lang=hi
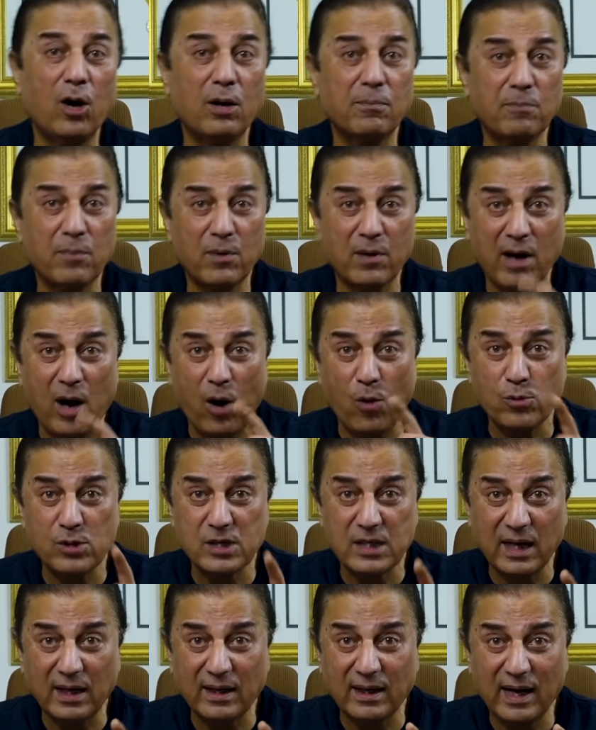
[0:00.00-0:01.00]
और
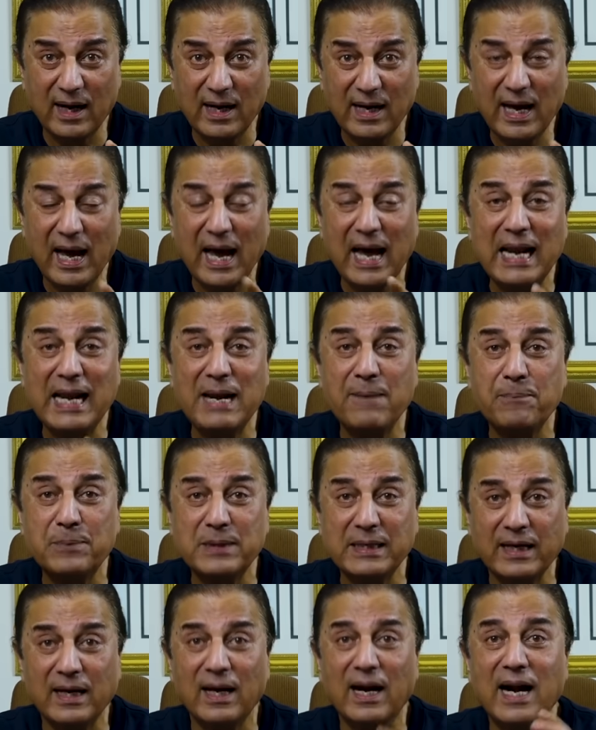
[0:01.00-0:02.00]
राउंड सर्कल नहीं है
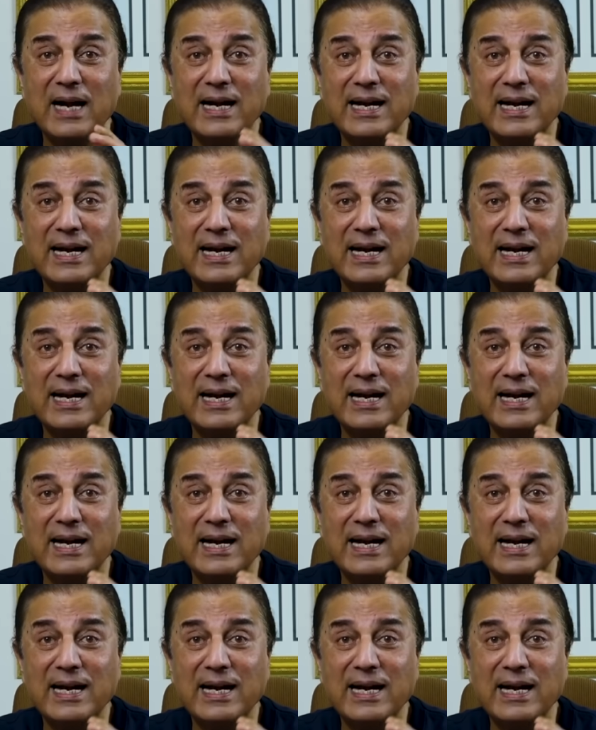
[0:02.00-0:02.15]
एलिप्टिकल